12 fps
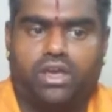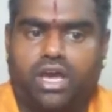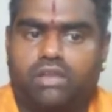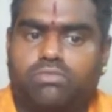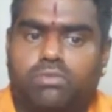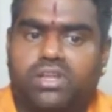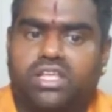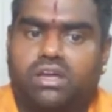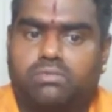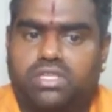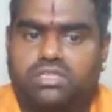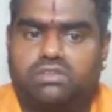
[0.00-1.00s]
அன்புமணி
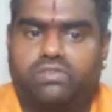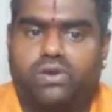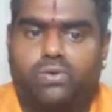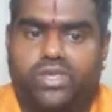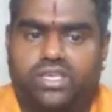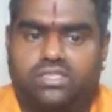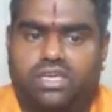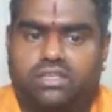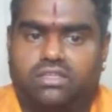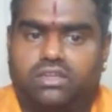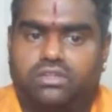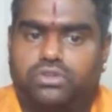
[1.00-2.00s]
ராமதாஸ் அவர்களுடைய
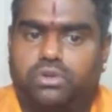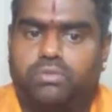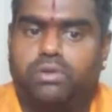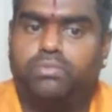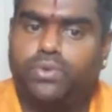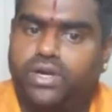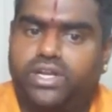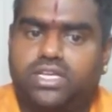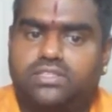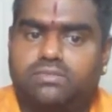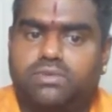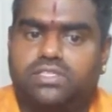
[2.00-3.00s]
ஜாதகத்தை எடுத்துனோம்னா
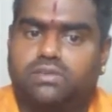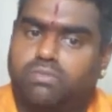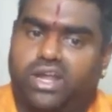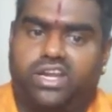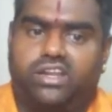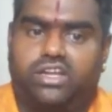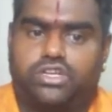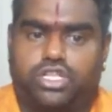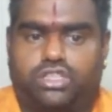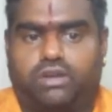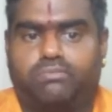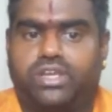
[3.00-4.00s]
புரட்டாசி மாதம் பரணி
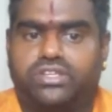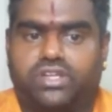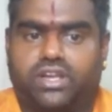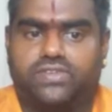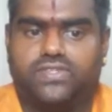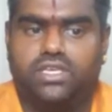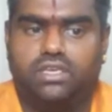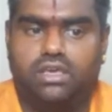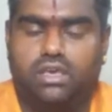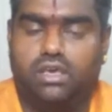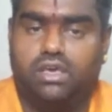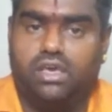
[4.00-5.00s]
நட்சத்திரம் மேஷராசி
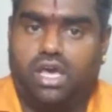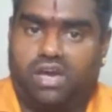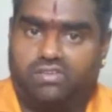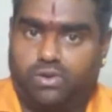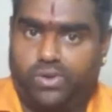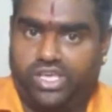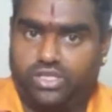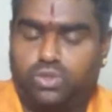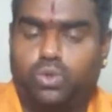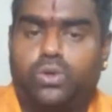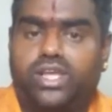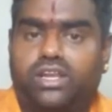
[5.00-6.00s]
அவருடைய
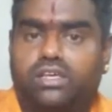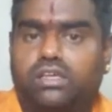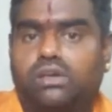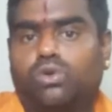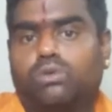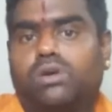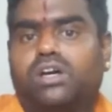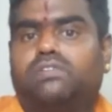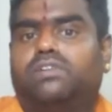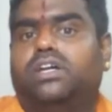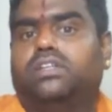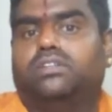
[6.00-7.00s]
சூரியனுக்கு குரு
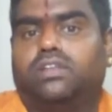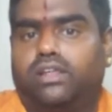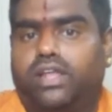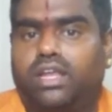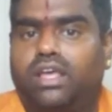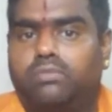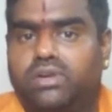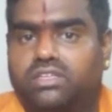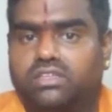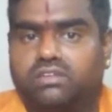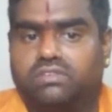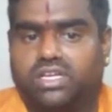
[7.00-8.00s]
பகவான் நாலாம்
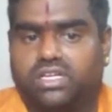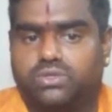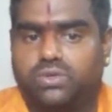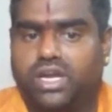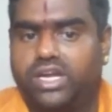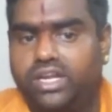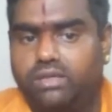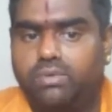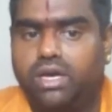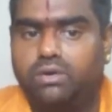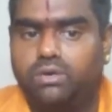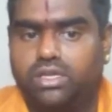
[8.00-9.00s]
இடத்துக்கு வரார் ஸோ
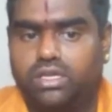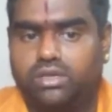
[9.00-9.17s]
கண்டிப்பாக ஒரு